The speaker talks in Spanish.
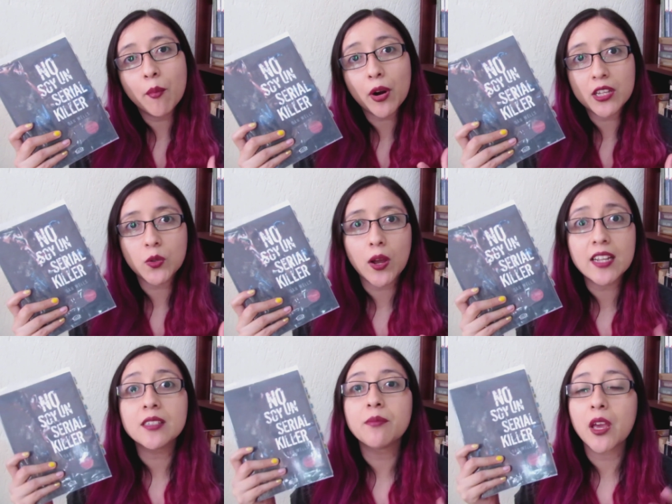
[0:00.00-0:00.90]
por las
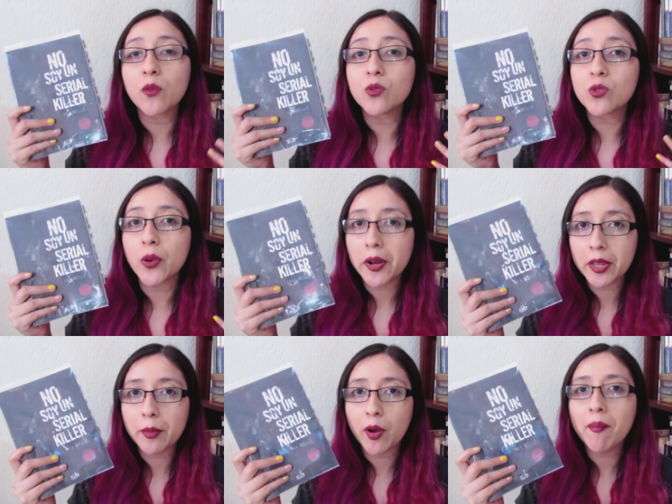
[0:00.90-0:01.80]
cuales me gustó el
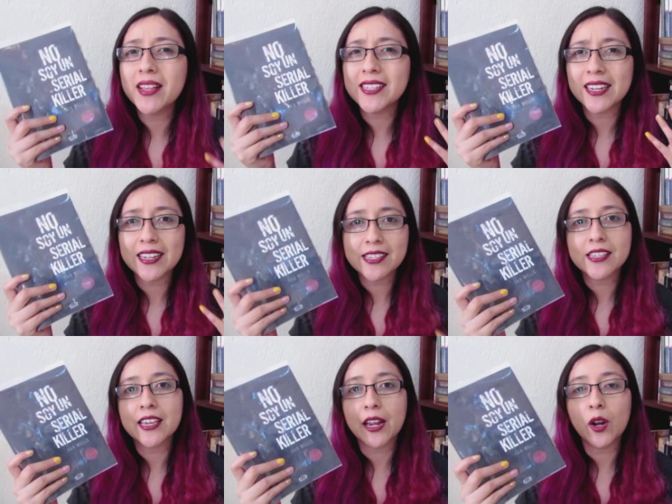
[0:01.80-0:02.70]
libro más que
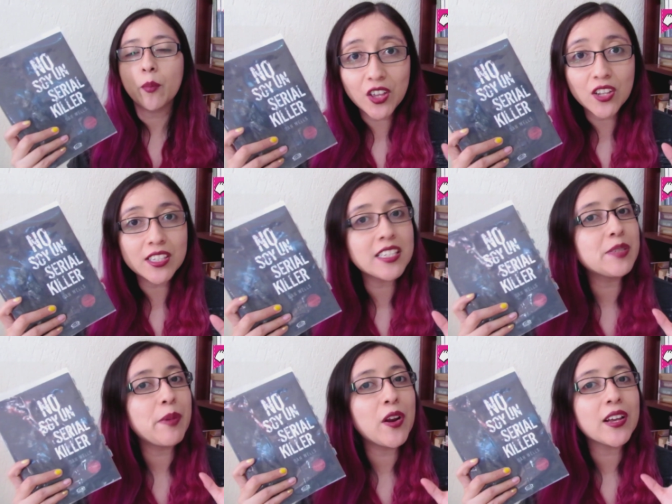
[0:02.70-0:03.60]
reseñarlo. Entonces
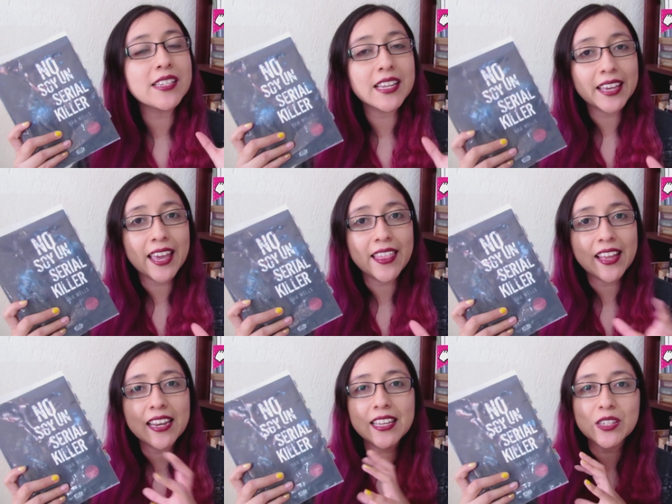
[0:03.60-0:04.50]
espero que se
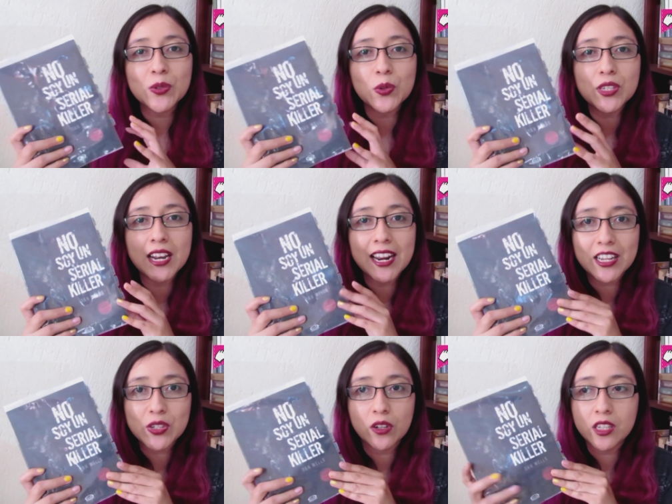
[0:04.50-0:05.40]
queden y escuchen las
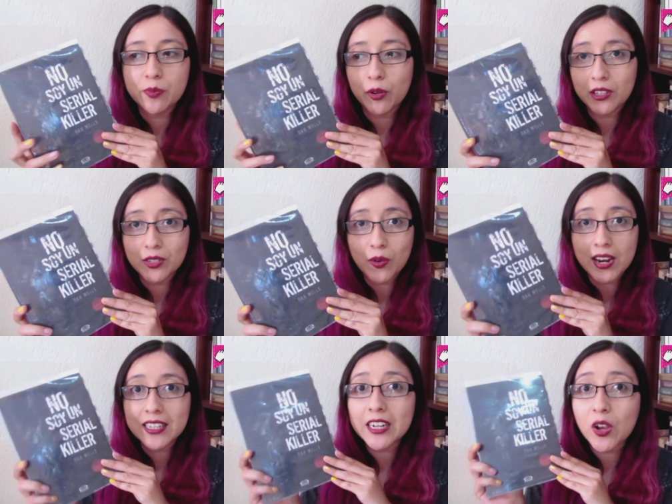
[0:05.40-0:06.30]
razones por las
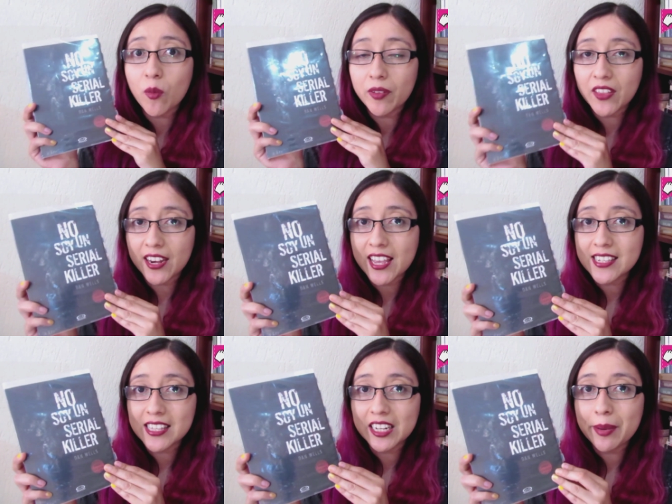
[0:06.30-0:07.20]
cuales recomendaría
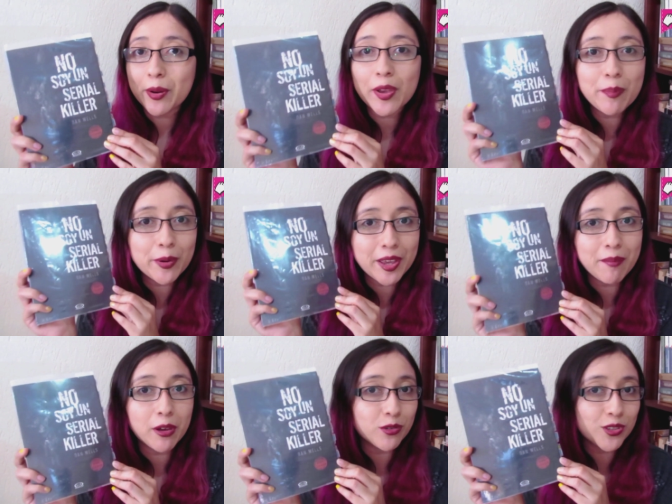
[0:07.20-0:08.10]
este libro y por qué
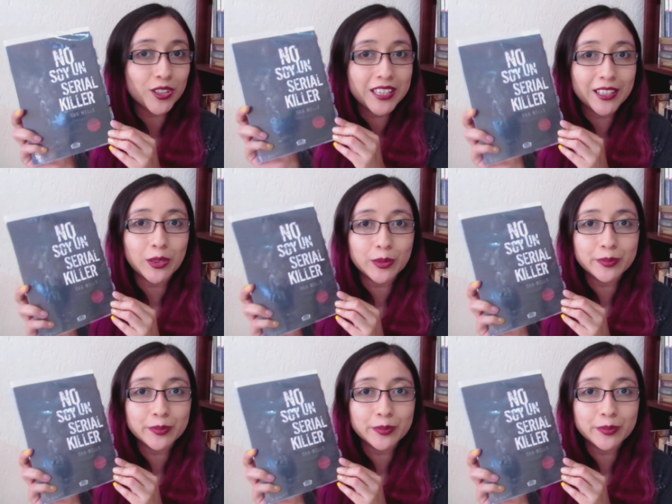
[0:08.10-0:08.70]
me gustó tanto.